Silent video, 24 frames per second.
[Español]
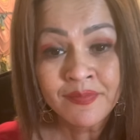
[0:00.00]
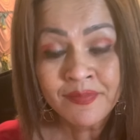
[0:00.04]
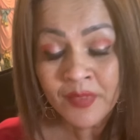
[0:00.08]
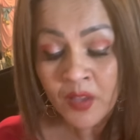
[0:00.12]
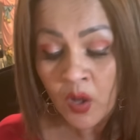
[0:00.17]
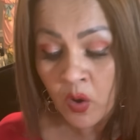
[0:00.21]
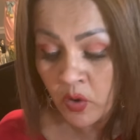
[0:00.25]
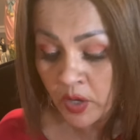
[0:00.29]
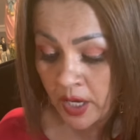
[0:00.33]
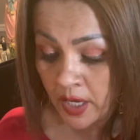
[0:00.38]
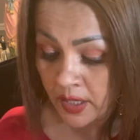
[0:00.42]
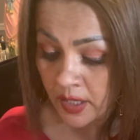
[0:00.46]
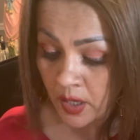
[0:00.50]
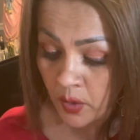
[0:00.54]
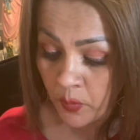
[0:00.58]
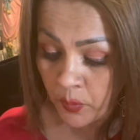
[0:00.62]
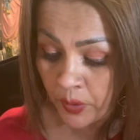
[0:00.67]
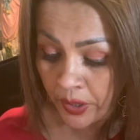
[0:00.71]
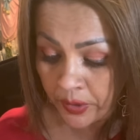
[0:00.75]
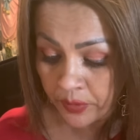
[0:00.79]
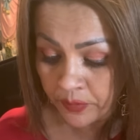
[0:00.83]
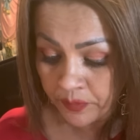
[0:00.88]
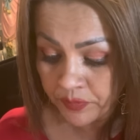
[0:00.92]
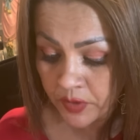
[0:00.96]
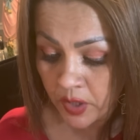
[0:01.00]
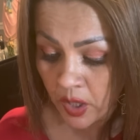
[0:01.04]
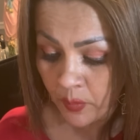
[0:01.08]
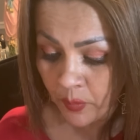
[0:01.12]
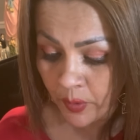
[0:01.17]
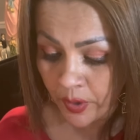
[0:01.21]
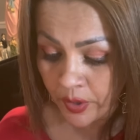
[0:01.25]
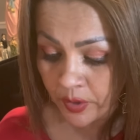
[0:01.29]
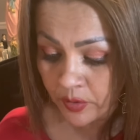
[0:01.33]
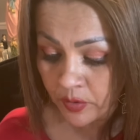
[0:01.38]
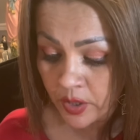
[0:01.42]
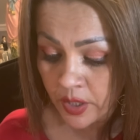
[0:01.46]
Ok, qué bueno, qué
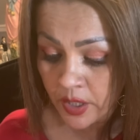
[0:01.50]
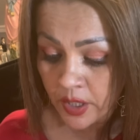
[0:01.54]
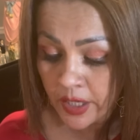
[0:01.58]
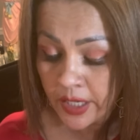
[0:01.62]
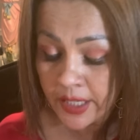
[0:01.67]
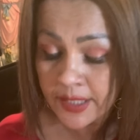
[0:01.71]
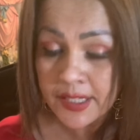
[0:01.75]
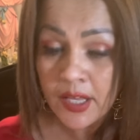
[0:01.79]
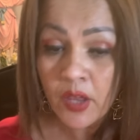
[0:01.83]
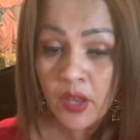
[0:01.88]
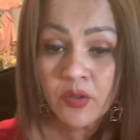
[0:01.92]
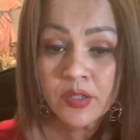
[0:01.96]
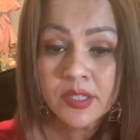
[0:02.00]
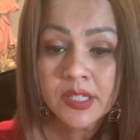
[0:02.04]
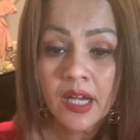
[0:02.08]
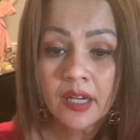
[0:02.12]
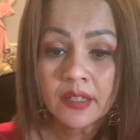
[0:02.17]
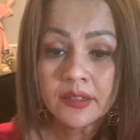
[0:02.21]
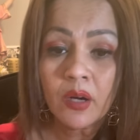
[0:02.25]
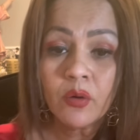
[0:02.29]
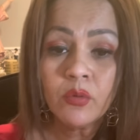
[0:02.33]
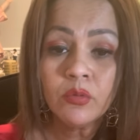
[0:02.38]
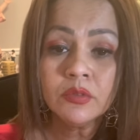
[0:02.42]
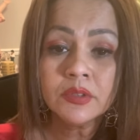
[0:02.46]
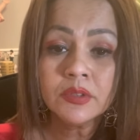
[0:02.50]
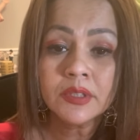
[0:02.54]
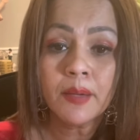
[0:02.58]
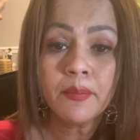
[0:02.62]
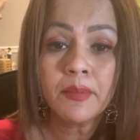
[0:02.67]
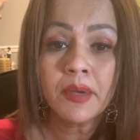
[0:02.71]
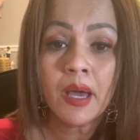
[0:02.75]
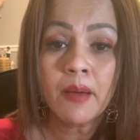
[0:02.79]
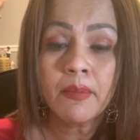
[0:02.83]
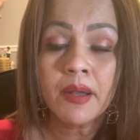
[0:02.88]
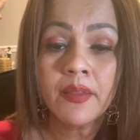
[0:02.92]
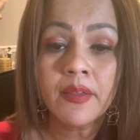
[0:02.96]
bueno. Esas dos cartas juntas
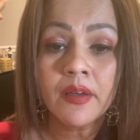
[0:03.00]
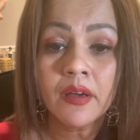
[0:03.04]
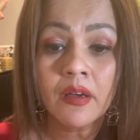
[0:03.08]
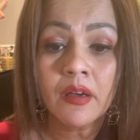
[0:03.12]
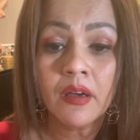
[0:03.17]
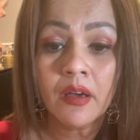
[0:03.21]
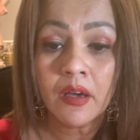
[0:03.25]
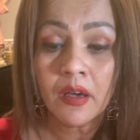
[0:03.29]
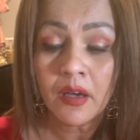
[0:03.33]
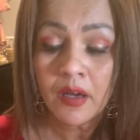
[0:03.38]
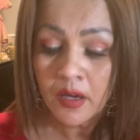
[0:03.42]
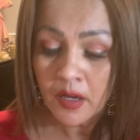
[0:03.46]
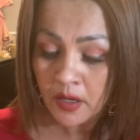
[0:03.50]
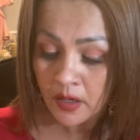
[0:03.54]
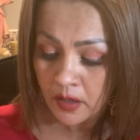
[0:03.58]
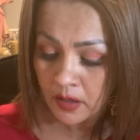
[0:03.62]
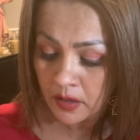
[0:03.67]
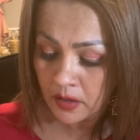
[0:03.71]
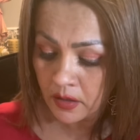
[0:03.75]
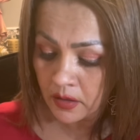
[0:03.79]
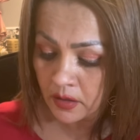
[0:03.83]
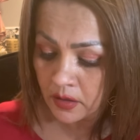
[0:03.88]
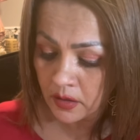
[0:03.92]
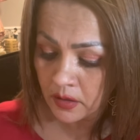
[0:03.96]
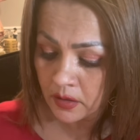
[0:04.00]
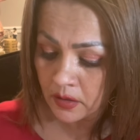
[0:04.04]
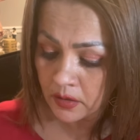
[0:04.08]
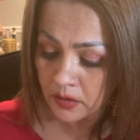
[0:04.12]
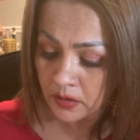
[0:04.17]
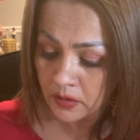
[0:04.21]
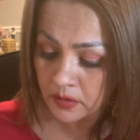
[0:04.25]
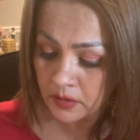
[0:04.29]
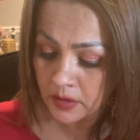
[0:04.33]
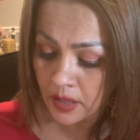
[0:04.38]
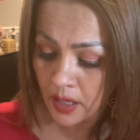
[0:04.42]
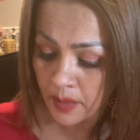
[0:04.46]
me habla de que
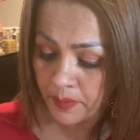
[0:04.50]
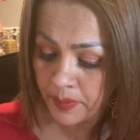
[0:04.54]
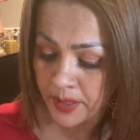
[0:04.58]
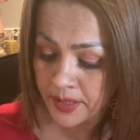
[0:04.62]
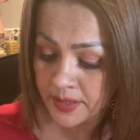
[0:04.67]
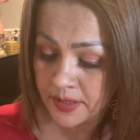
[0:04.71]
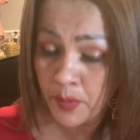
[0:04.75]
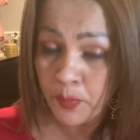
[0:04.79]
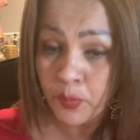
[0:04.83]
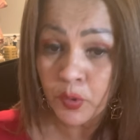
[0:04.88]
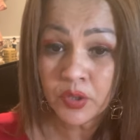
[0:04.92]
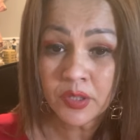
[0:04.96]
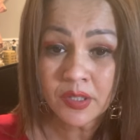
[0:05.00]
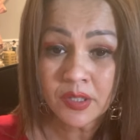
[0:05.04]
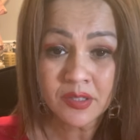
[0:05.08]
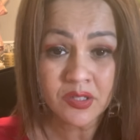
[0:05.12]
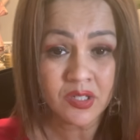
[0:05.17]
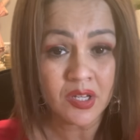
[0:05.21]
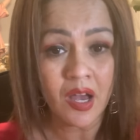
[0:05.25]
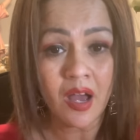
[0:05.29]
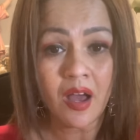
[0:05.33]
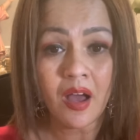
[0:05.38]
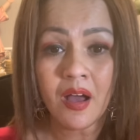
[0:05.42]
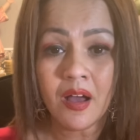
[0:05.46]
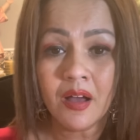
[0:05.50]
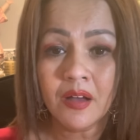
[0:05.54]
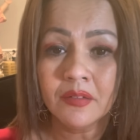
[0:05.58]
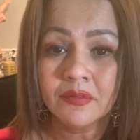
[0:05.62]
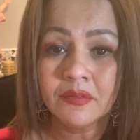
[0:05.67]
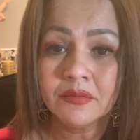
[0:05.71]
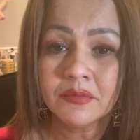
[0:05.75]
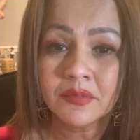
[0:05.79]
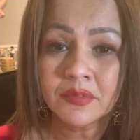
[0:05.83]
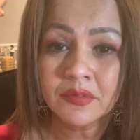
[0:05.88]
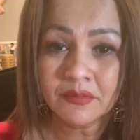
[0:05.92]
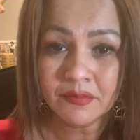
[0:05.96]
eh, tal vez te pones ya
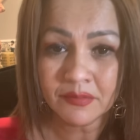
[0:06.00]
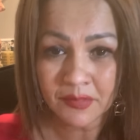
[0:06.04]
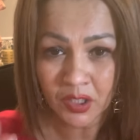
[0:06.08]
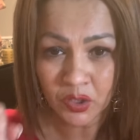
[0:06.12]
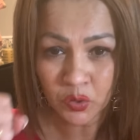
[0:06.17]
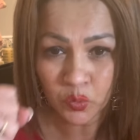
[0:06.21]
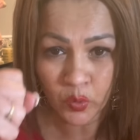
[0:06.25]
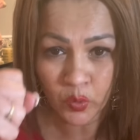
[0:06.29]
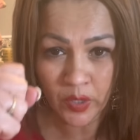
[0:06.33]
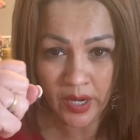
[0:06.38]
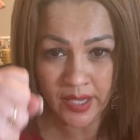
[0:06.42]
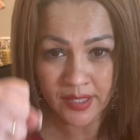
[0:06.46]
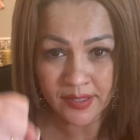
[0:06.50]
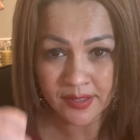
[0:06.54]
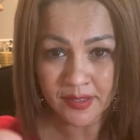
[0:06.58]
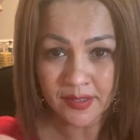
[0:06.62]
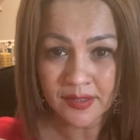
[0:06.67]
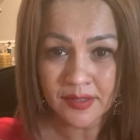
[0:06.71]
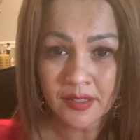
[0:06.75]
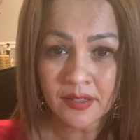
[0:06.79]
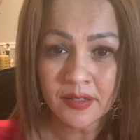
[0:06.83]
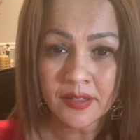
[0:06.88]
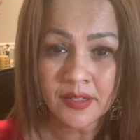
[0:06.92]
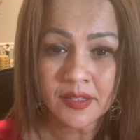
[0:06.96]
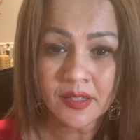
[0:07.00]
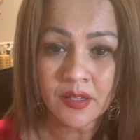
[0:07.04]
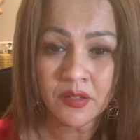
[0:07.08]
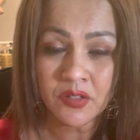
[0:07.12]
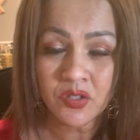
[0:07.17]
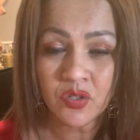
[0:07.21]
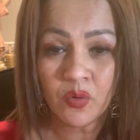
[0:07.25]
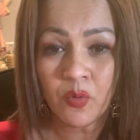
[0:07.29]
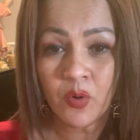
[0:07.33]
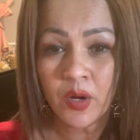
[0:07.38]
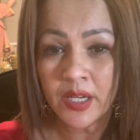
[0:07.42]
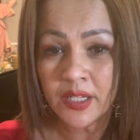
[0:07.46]
te endureces y dices
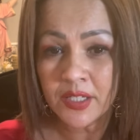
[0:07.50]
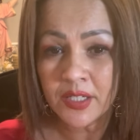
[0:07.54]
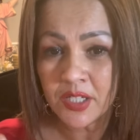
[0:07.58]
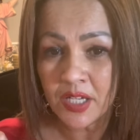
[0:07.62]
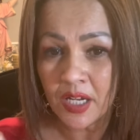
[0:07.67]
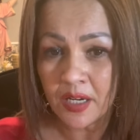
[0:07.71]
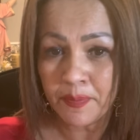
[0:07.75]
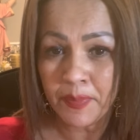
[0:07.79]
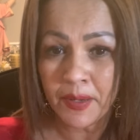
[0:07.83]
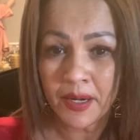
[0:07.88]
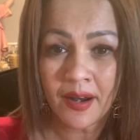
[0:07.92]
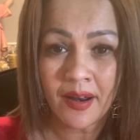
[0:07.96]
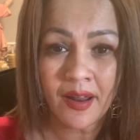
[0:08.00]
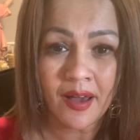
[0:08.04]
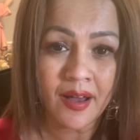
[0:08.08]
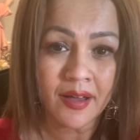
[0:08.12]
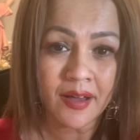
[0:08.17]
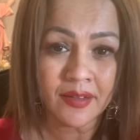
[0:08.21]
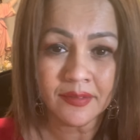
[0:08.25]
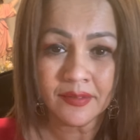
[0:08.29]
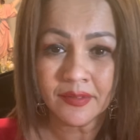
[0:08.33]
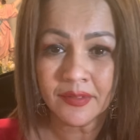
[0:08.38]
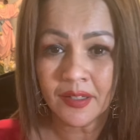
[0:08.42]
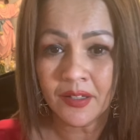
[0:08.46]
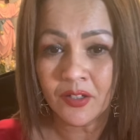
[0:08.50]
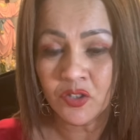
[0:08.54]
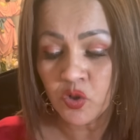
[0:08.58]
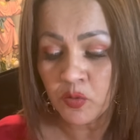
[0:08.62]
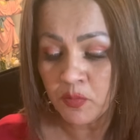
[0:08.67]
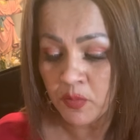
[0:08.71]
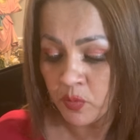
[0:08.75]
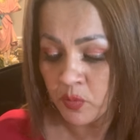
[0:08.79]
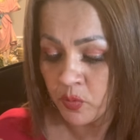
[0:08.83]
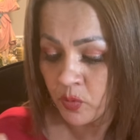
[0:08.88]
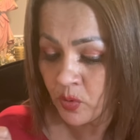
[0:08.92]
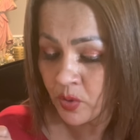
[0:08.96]
yo voy a echar para adelante y yo
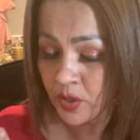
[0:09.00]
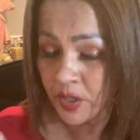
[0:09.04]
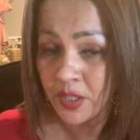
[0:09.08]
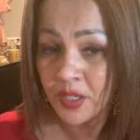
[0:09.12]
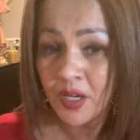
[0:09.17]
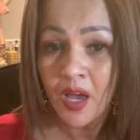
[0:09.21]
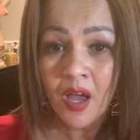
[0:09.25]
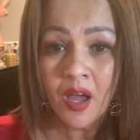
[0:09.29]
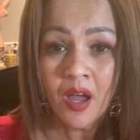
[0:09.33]
me voy,